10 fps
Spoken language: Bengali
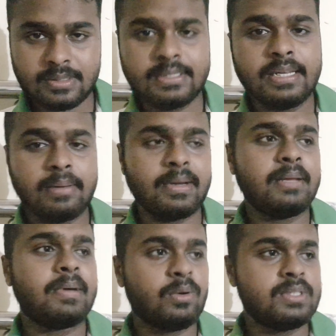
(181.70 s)

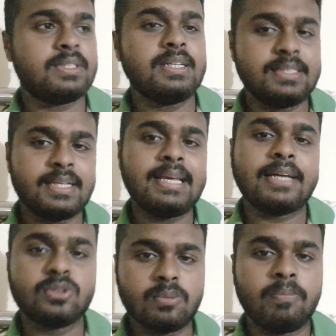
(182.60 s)
সিনেমারই মানে ওই সিরিজেরই
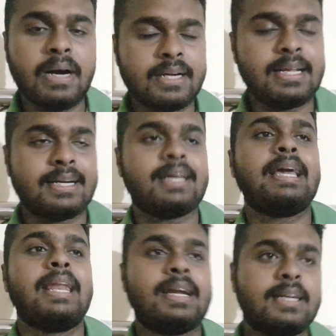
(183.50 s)
একজন পার্ট একটা
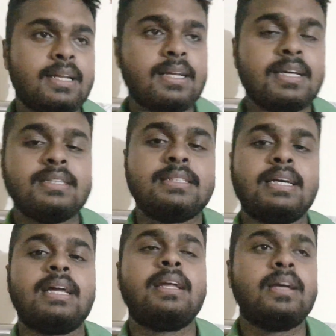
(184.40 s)
ক্যারেক্টার
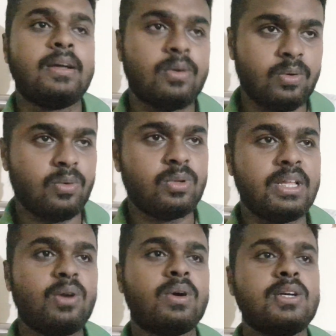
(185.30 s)
সেখানে
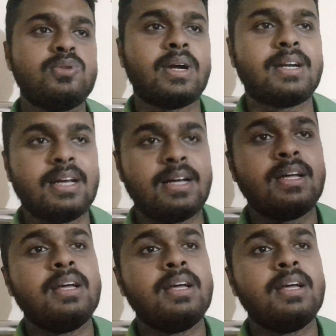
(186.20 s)
ওদেরও কিছু একটা